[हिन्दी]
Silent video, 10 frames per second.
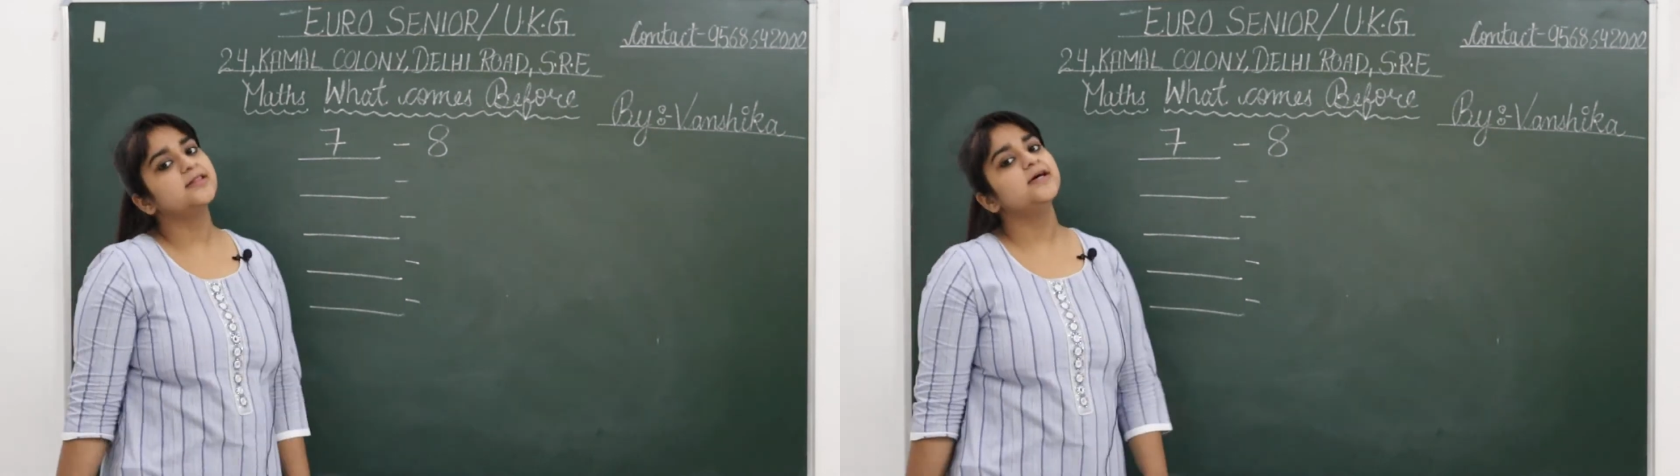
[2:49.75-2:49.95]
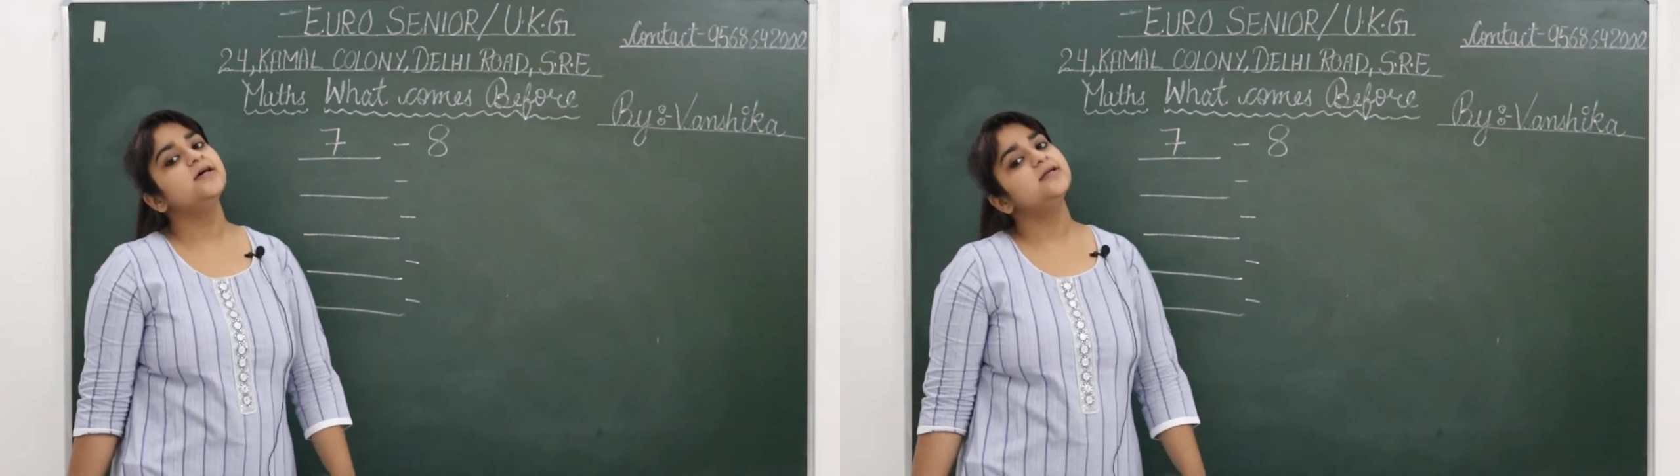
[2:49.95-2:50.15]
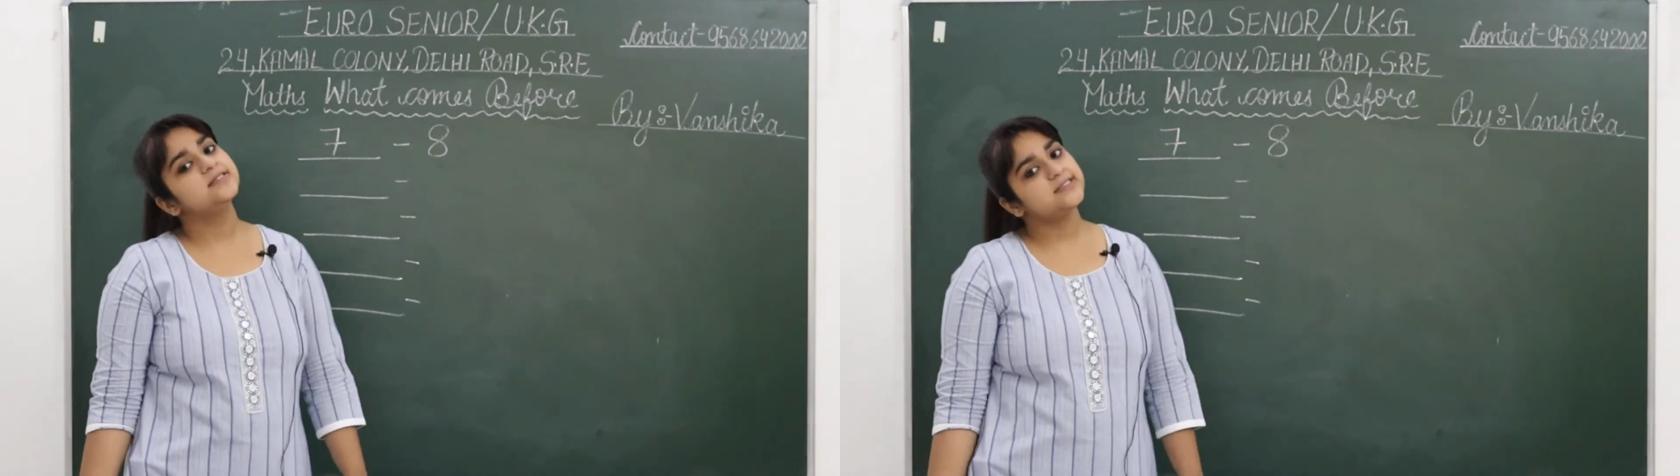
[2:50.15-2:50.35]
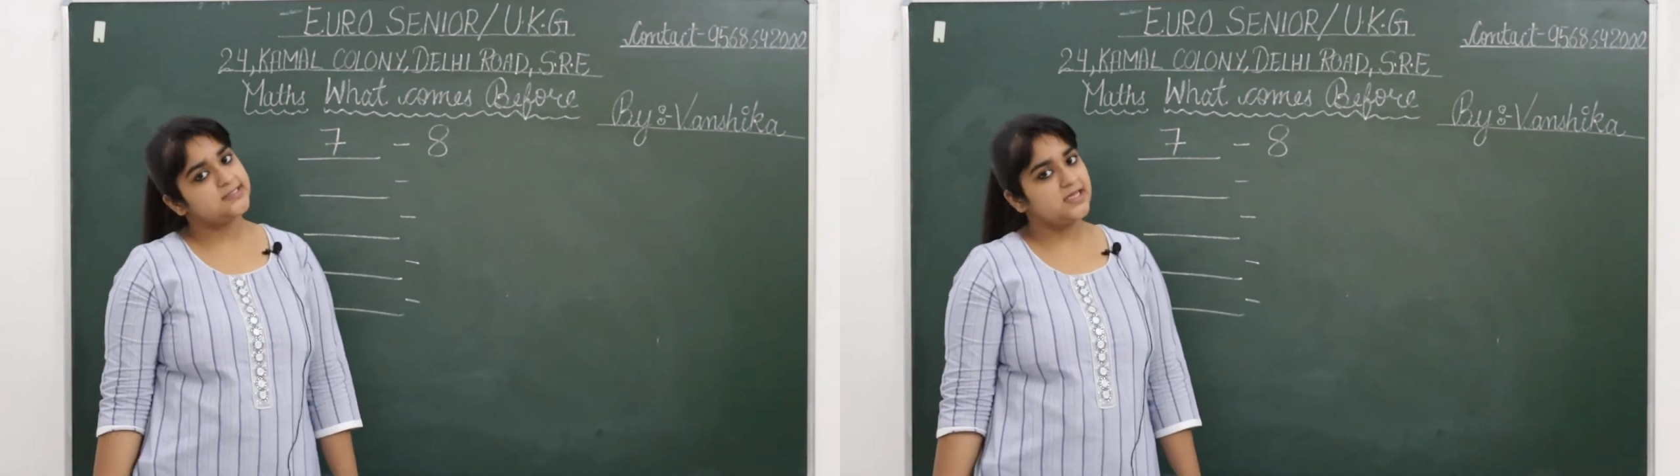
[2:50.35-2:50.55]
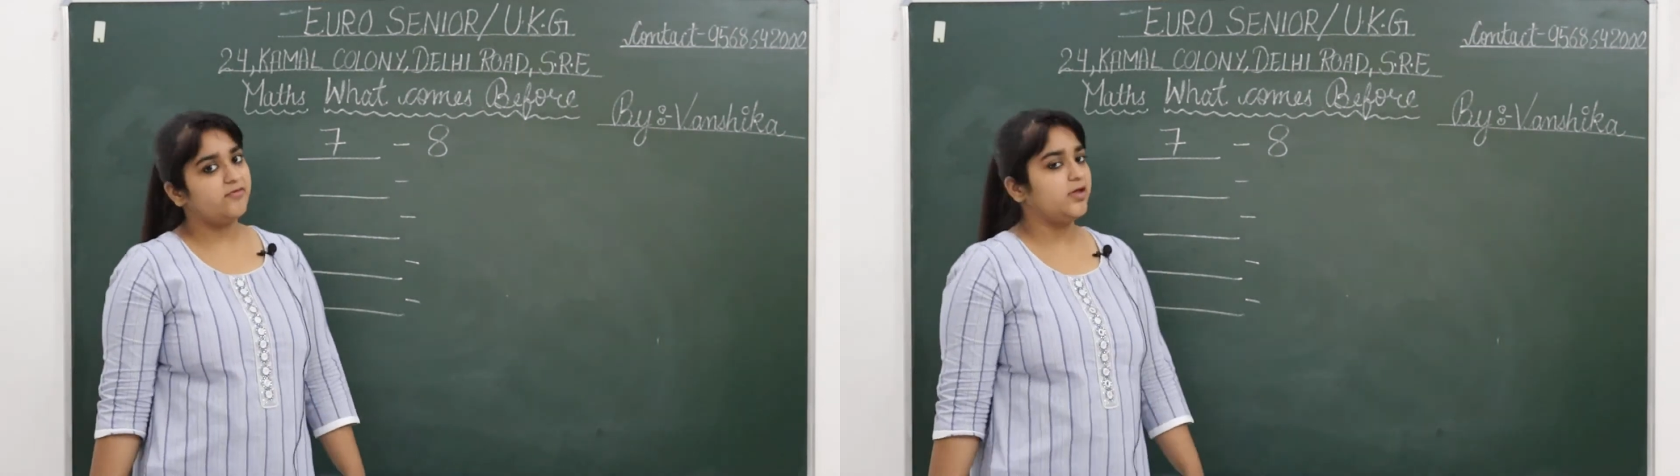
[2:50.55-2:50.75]
आता है
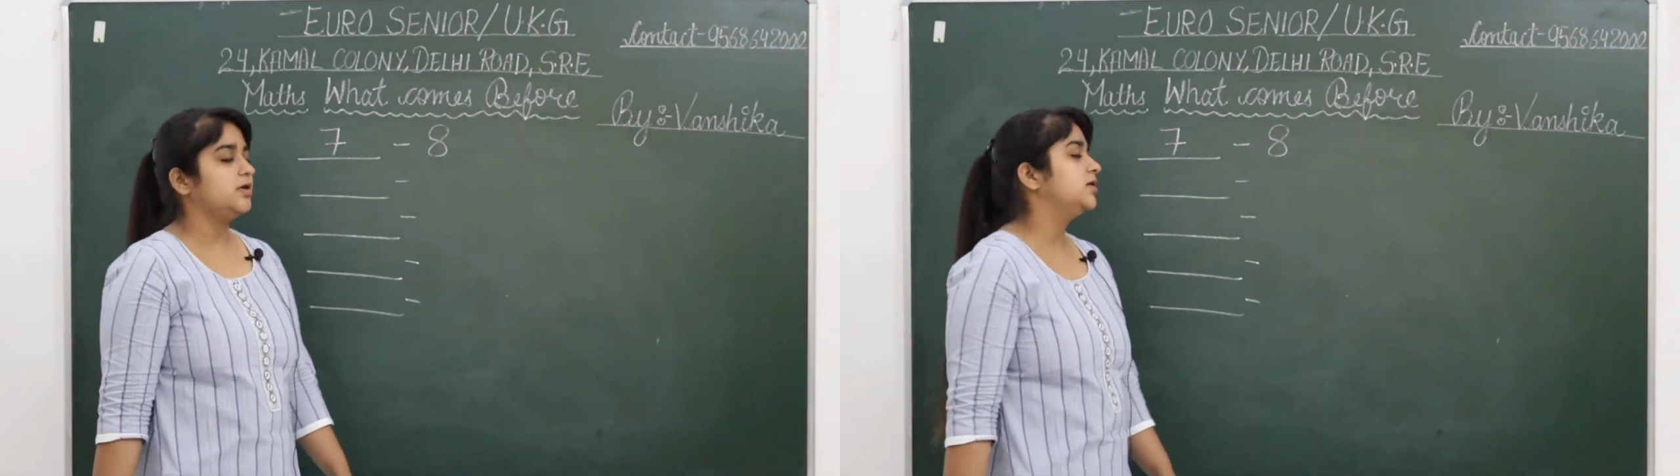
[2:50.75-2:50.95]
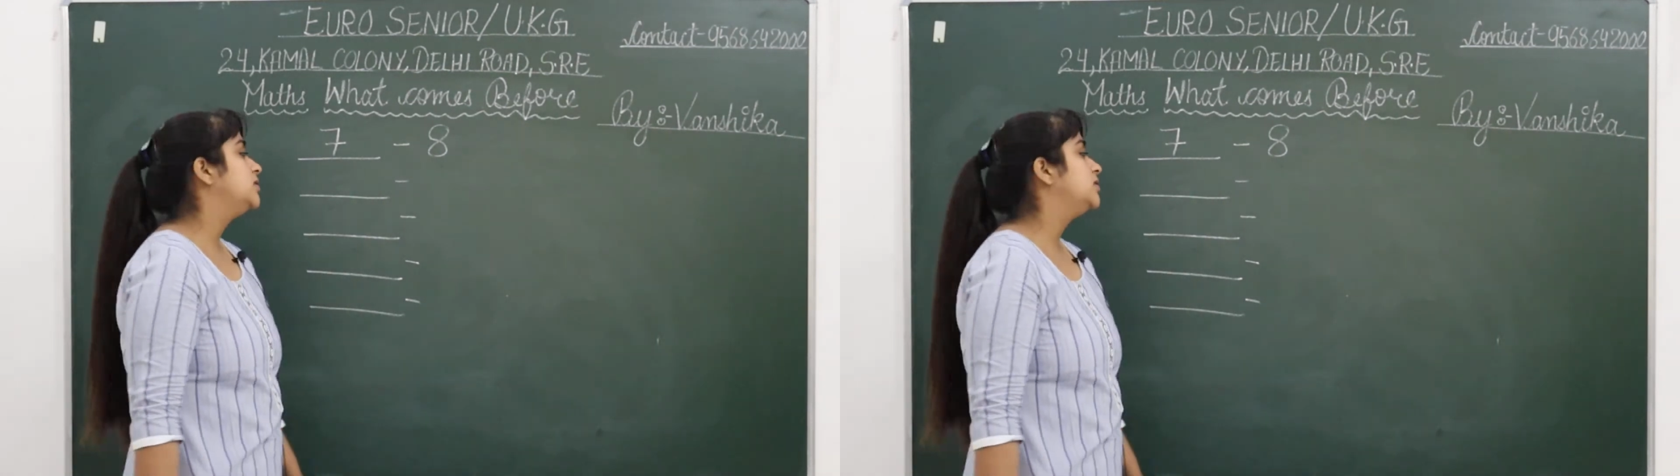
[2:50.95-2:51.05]
सेवन